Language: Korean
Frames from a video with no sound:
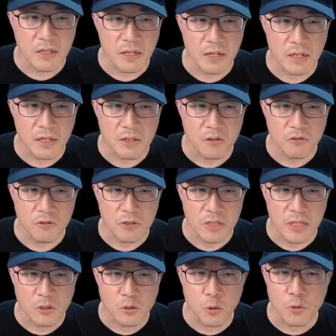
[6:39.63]
하나, 둘,
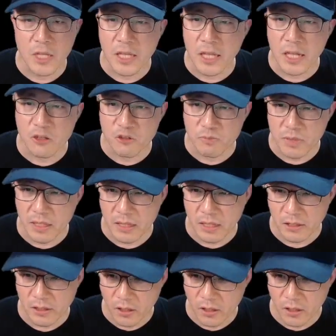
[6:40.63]
네, 총 4개가 준비되어 있네요.